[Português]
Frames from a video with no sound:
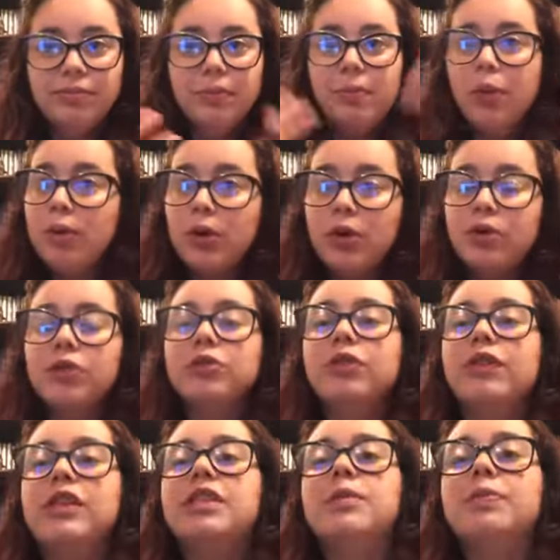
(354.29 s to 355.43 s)
público no
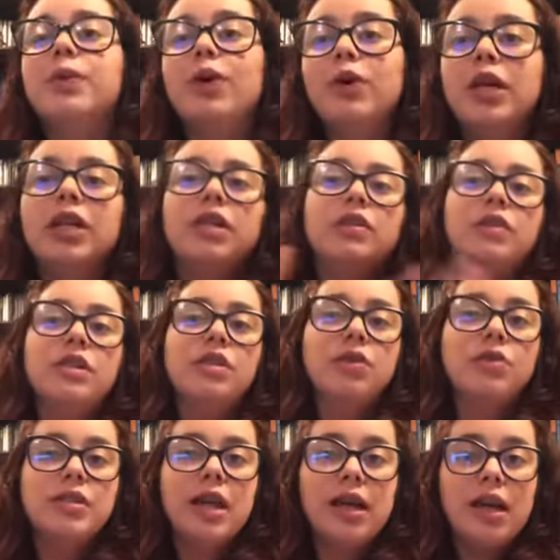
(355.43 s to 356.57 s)
Facebook, então vocês
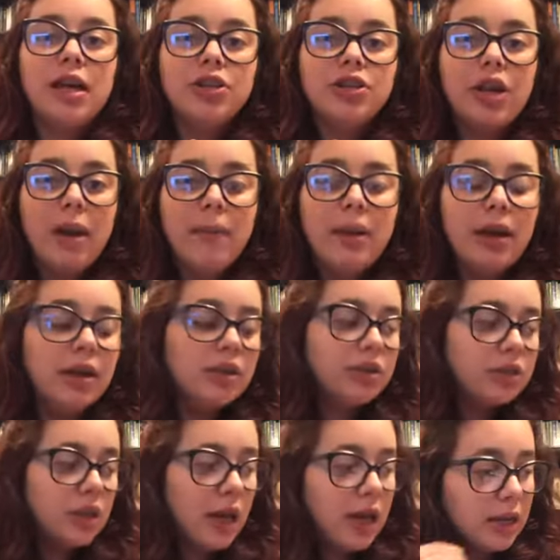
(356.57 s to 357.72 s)
conseguem achar pela
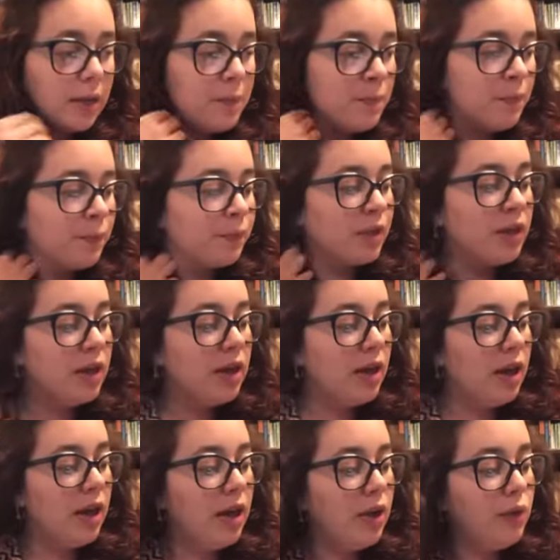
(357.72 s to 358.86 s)
hashtag.
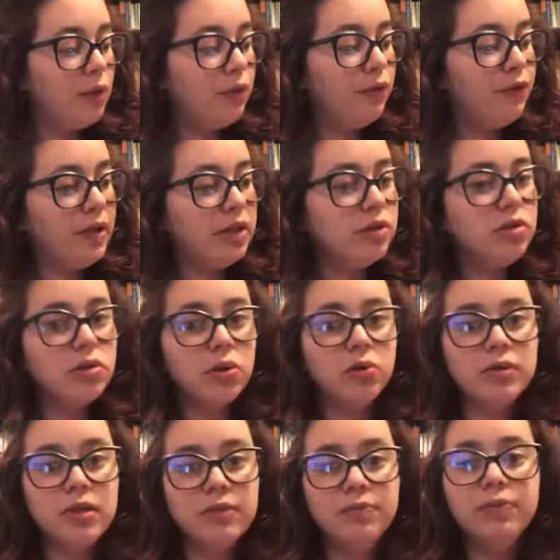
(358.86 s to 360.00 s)
É o Vin
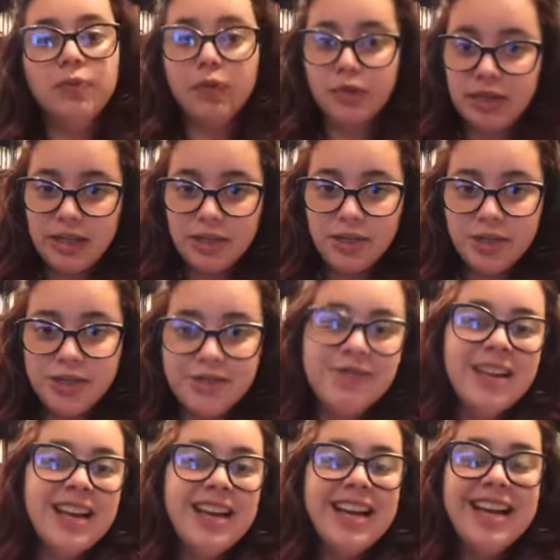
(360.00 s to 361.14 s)
Souza, Vinícius.
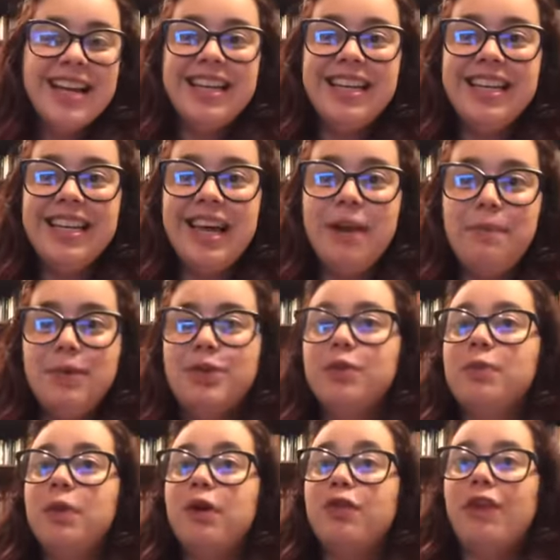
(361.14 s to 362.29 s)
E ele pediu
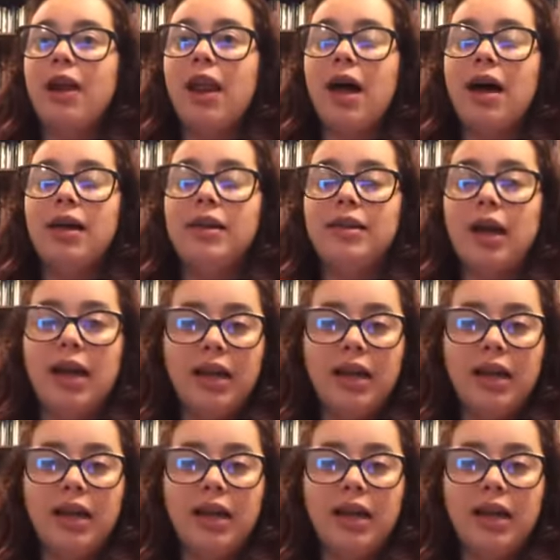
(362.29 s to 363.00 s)
para eu falar na